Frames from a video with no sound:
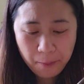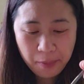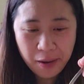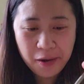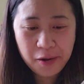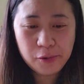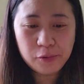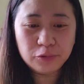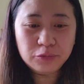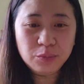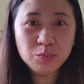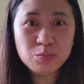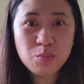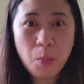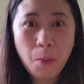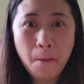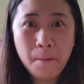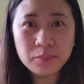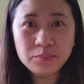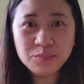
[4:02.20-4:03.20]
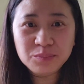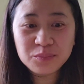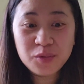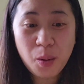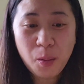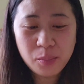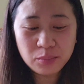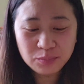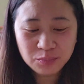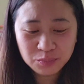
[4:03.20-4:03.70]
Wow.
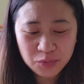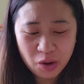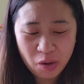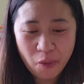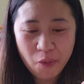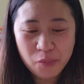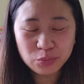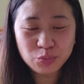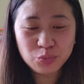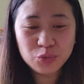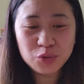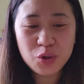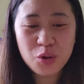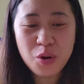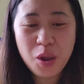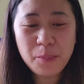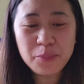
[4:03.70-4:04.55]
Sa totoo lang,